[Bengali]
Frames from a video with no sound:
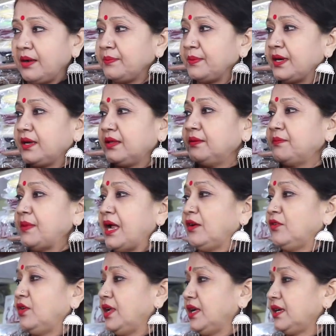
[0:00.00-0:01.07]
আপনারা
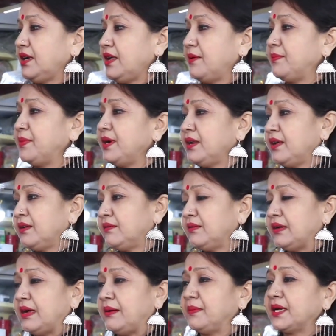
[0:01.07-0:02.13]
ভালো লাগলে আপনারা
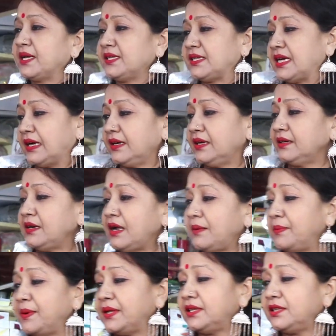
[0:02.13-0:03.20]
আমাকে জানান
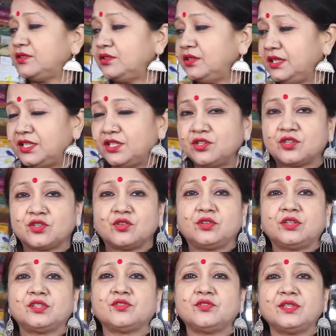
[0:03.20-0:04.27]
আপনাদের যদি নিজস্ব
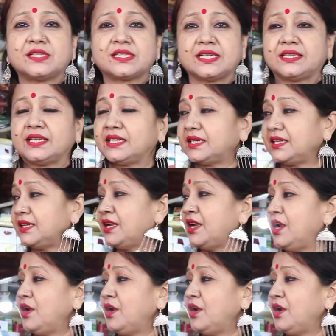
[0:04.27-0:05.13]
কিছু ইচ্ছে থাকে